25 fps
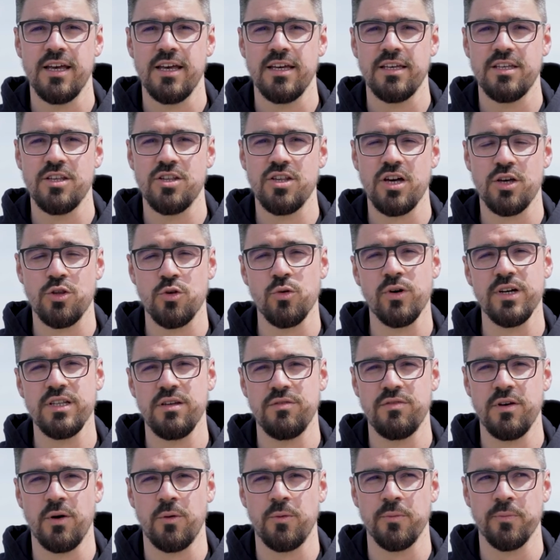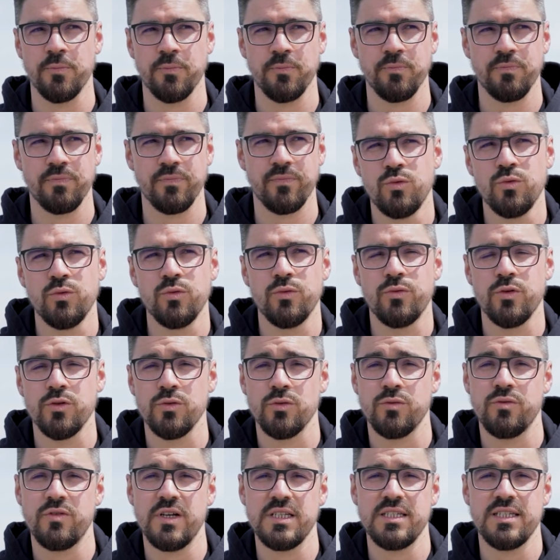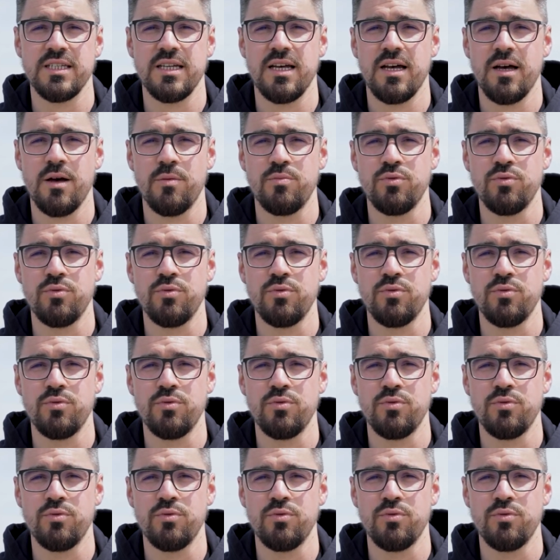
qui chaque jour est différent. Nous faisons face à